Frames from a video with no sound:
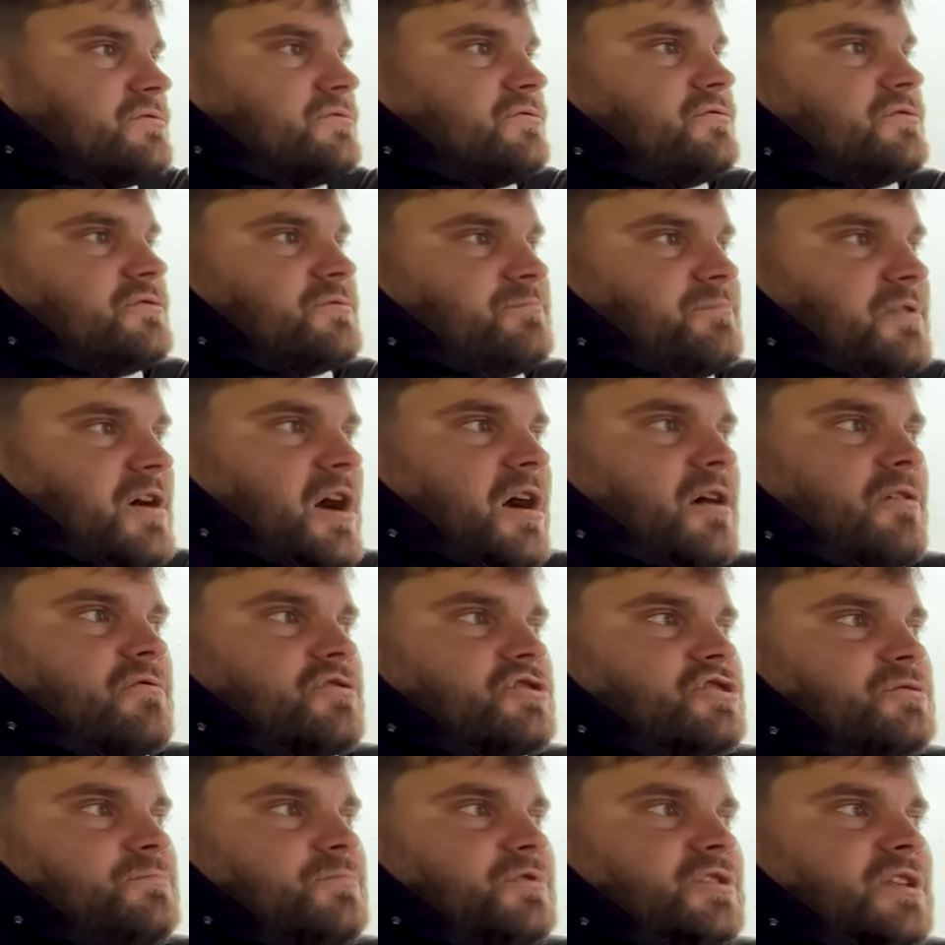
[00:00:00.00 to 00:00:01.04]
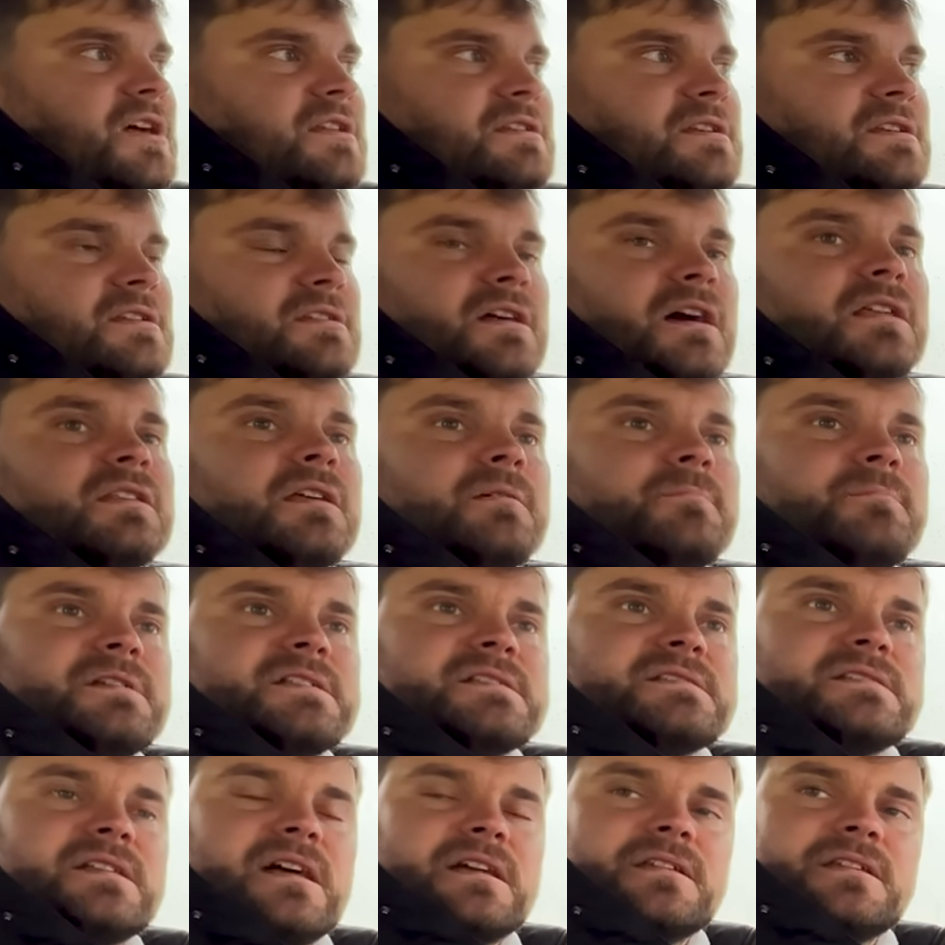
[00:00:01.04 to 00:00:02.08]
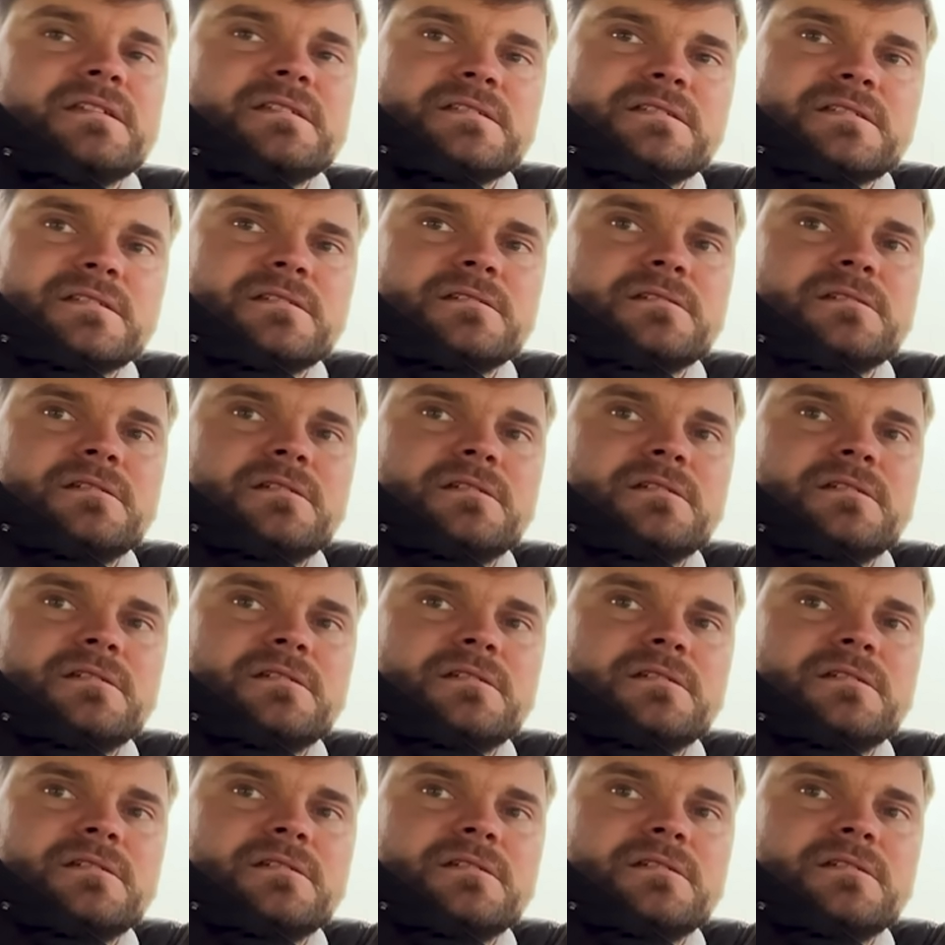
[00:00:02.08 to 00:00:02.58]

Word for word: ну вот, по-хорошему на ней надо без закиси.